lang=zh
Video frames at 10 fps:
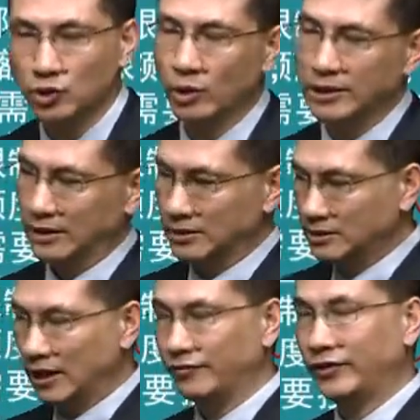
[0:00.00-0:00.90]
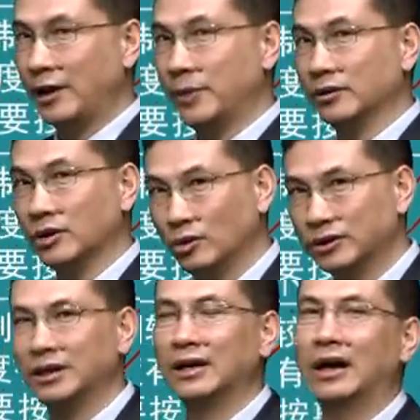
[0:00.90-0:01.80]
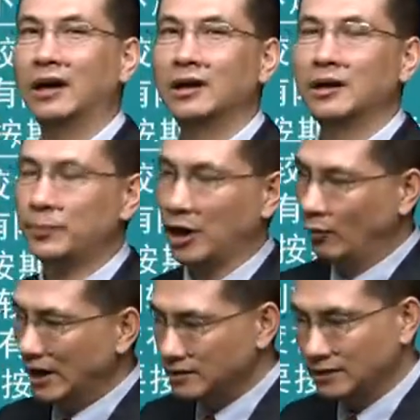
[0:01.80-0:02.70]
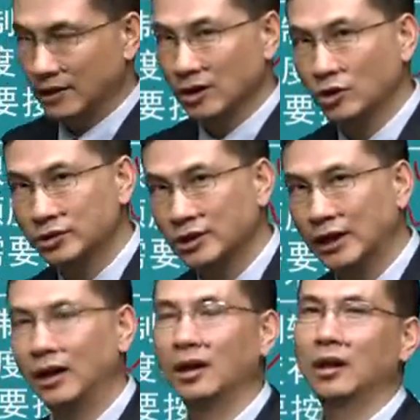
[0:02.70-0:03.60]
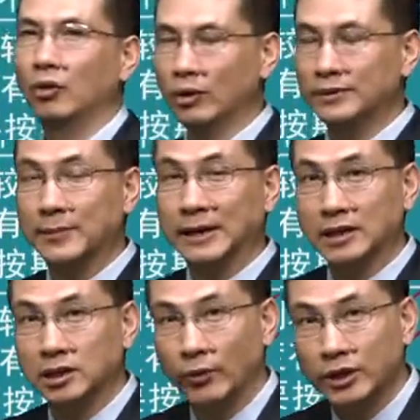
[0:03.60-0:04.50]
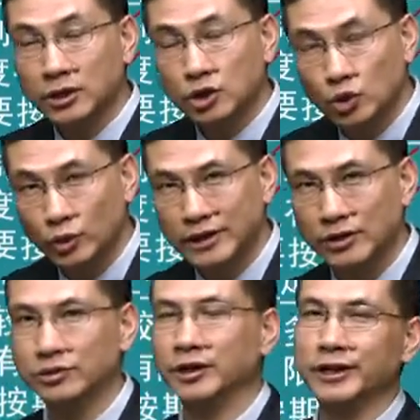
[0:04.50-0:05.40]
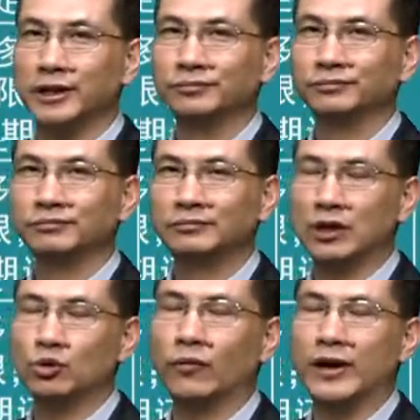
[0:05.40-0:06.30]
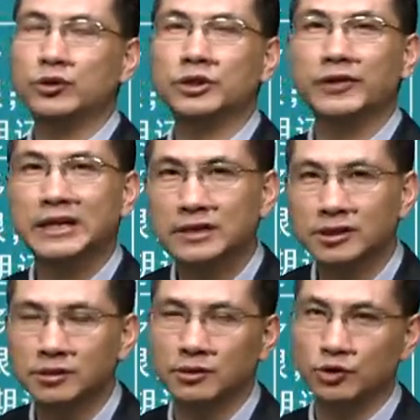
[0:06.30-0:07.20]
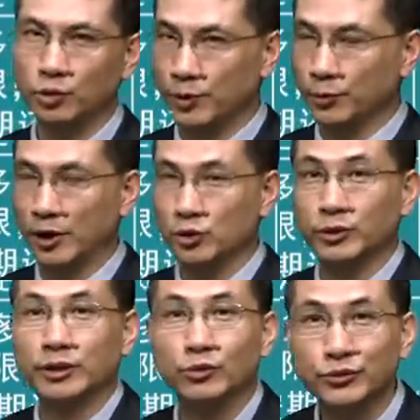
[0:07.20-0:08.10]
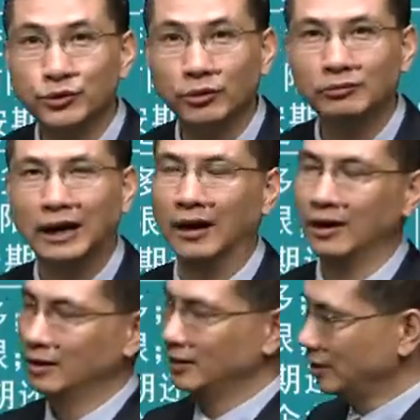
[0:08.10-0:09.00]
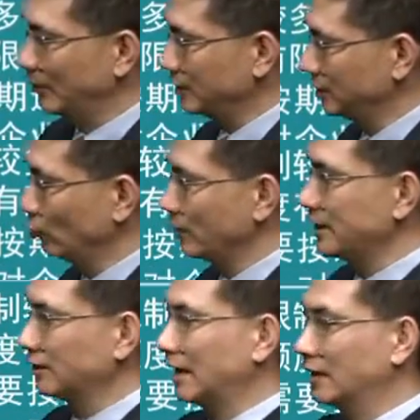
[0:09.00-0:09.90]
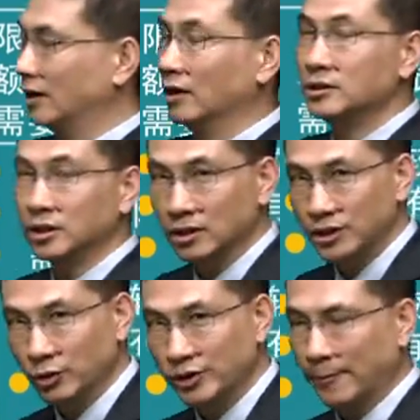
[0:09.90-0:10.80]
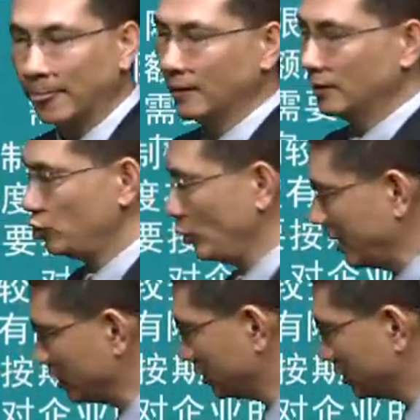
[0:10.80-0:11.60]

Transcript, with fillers: 所讲的资产负债表的构成啊，表外资产的构成啊。我们再把它稍微梳理一下就可以了。那如果完全是为了应试，就没有必要做这个工作啊。那么这是我们讲它的整个优点，缺点